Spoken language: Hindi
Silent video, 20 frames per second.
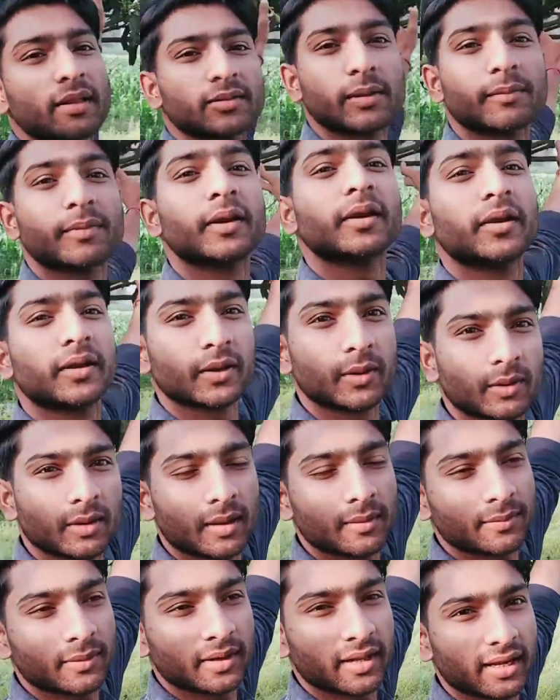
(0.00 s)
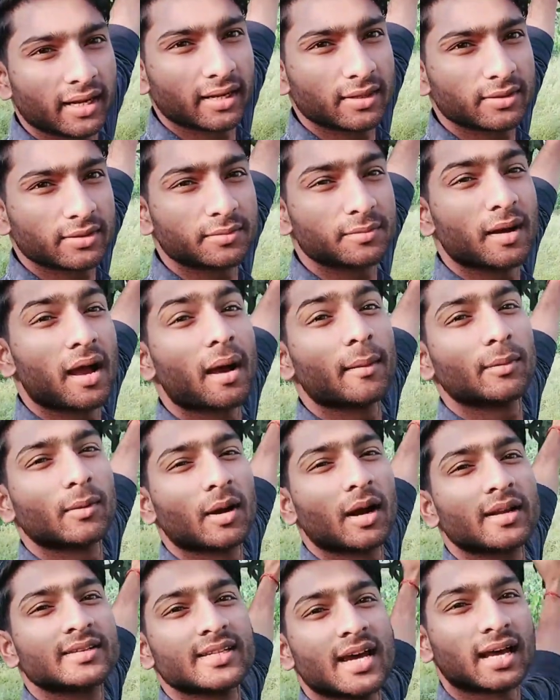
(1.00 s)
इसमें फिर टिकोला फड़ेगा जिसमें आप
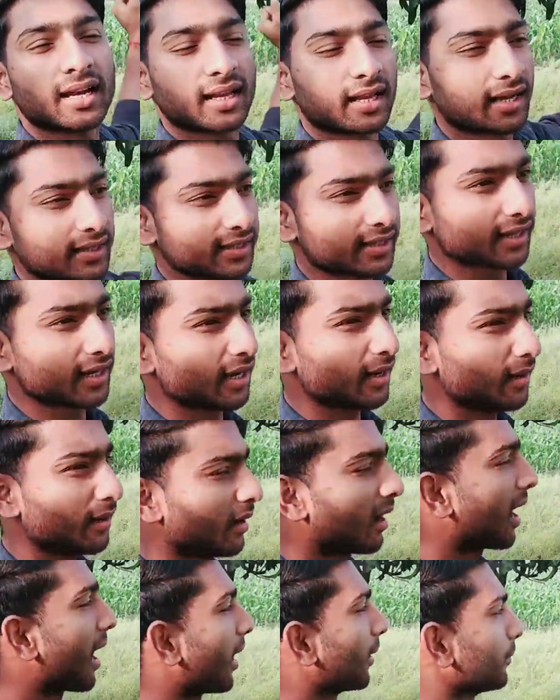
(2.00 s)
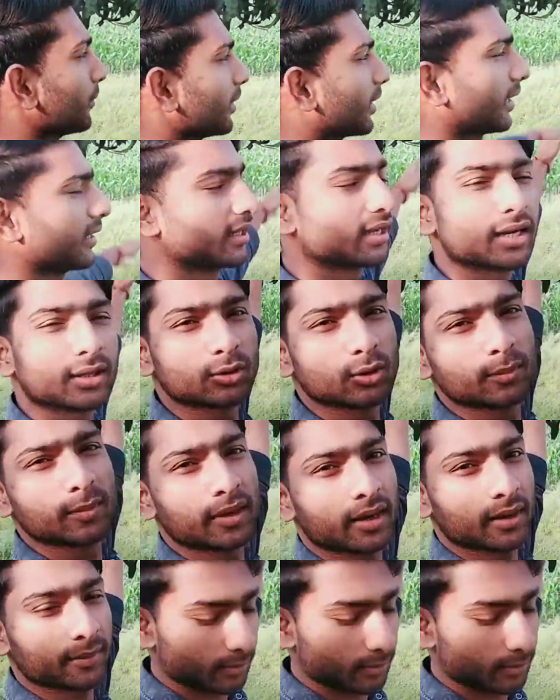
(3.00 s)
लोग अचार खाइएगा आम भी खाइएगा दो महीना